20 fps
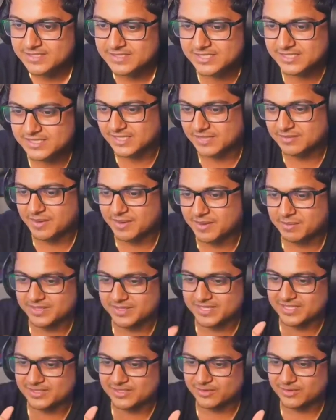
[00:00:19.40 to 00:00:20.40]
चल मैं
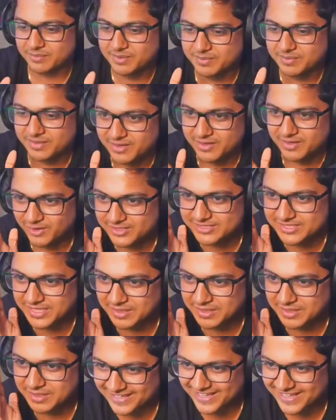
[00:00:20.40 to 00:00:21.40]
बताता हूँ अभी
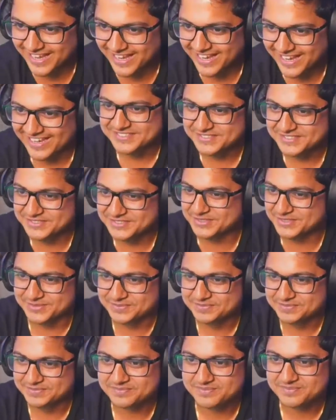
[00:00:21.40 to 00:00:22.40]
व्हाट्सएप क्या है सुनो
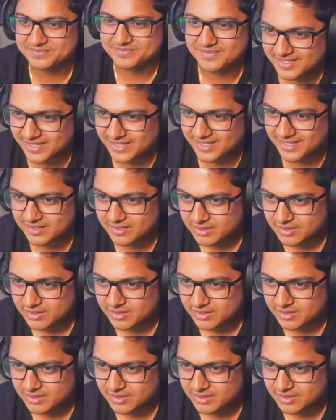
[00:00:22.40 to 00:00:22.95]
ठीक है